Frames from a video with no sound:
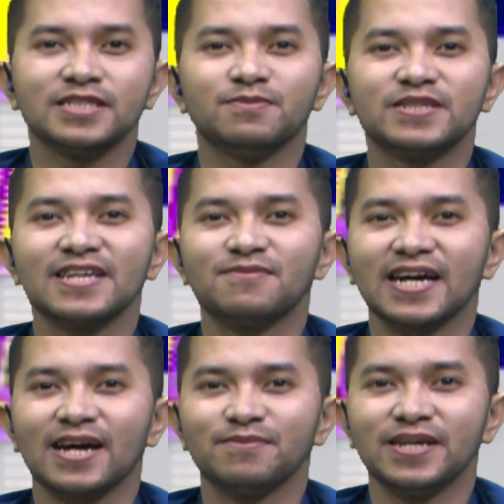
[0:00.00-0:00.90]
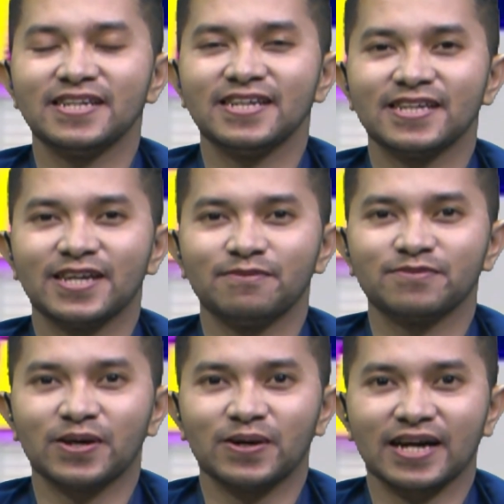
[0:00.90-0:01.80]
masih bersama kami di
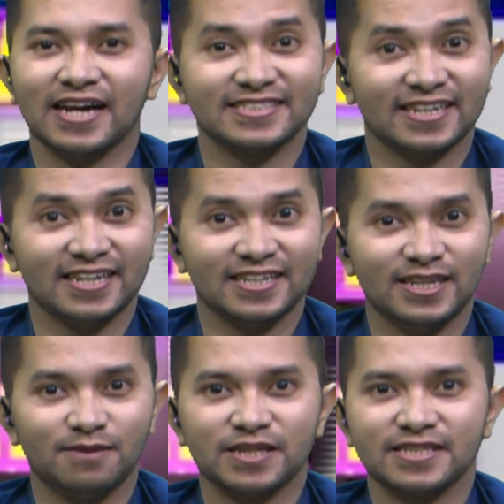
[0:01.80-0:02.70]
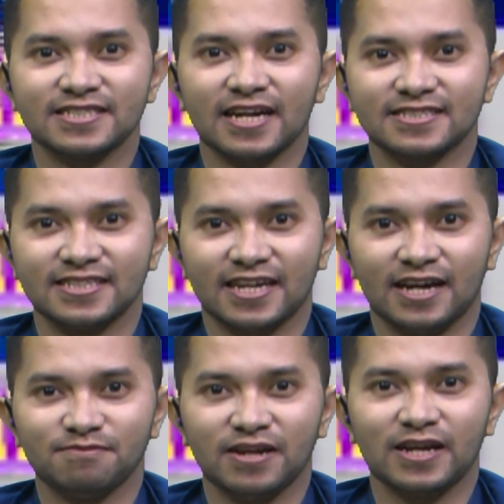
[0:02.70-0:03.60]
Kim Talk. Acara ini dapat
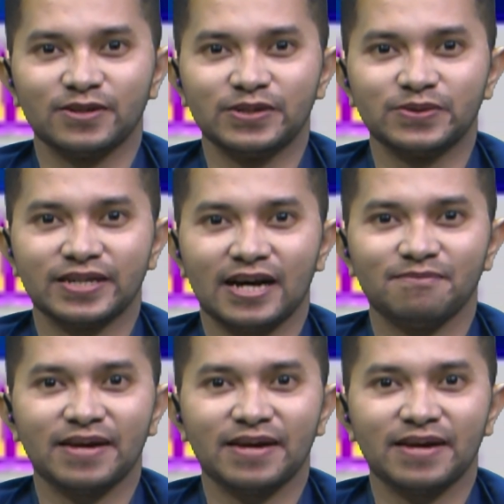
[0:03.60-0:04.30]
disaksikan melalui Una